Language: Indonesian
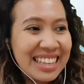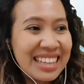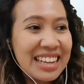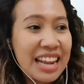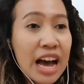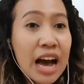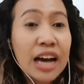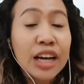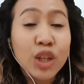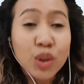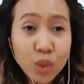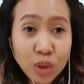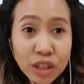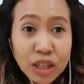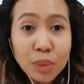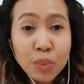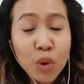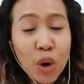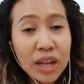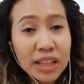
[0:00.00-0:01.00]
Nah itu
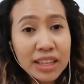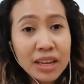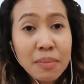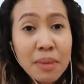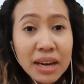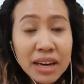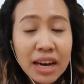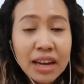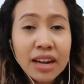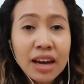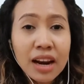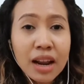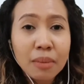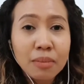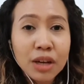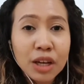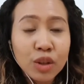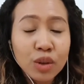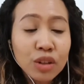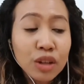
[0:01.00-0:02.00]
terbuatnya bagian
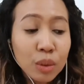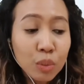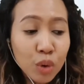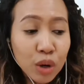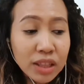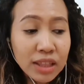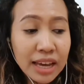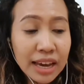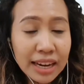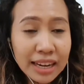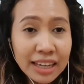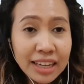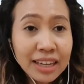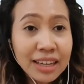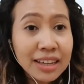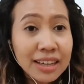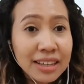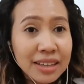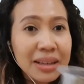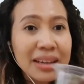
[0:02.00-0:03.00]
dalamnya itu terbuat dari
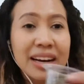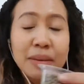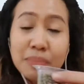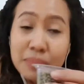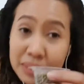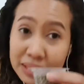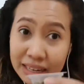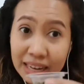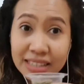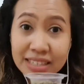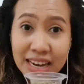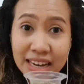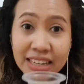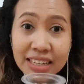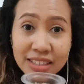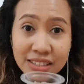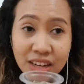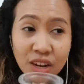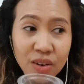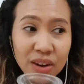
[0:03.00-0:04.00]
kacang
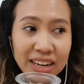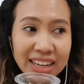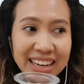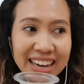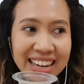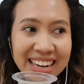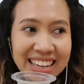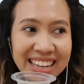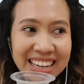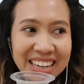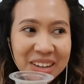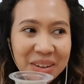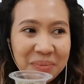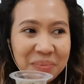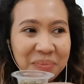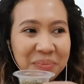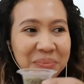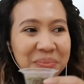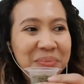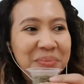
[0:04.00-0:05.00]
hijau adik-adik.
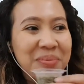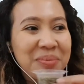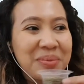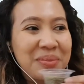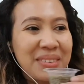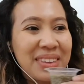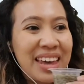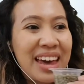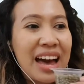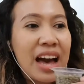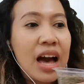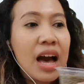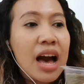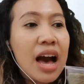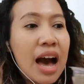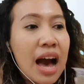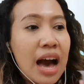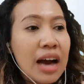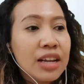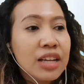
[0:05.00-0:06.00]
Ya
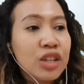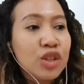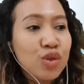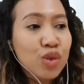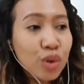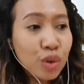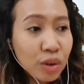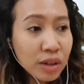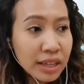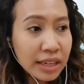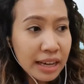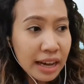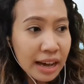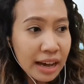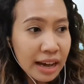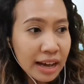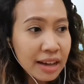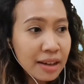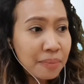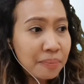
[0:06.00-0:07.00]
ada
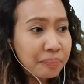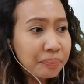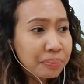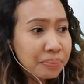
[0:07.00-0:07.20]
juga